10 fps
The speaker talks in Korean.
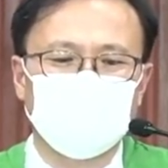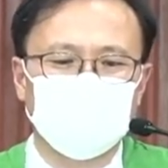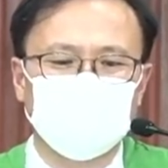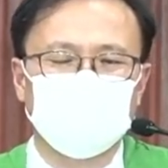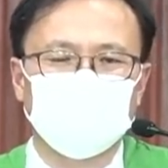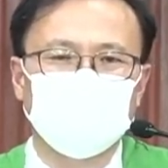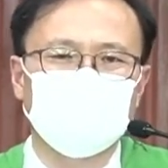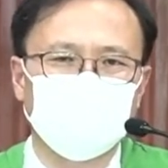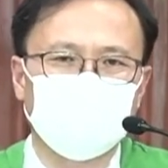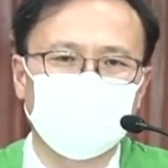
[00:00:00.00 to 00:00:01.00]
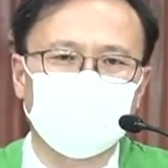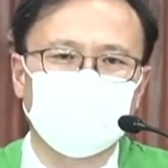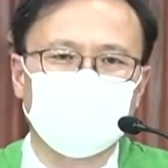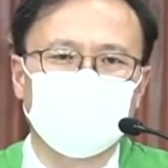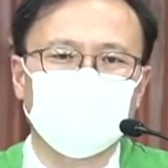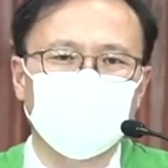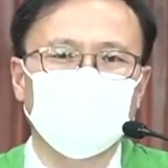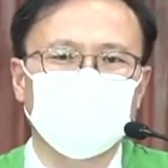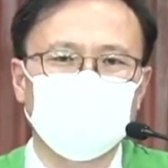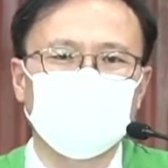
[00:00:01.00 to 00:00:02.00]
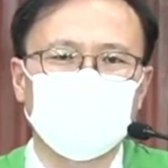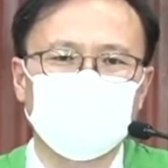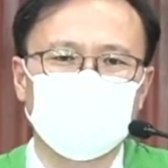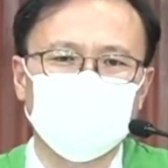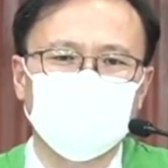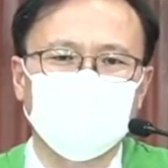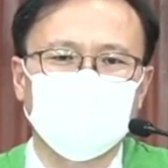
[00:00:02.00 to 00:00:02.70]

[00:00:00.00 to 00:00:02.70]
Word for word: 갈지도 모른다라는 그런 위험 인식을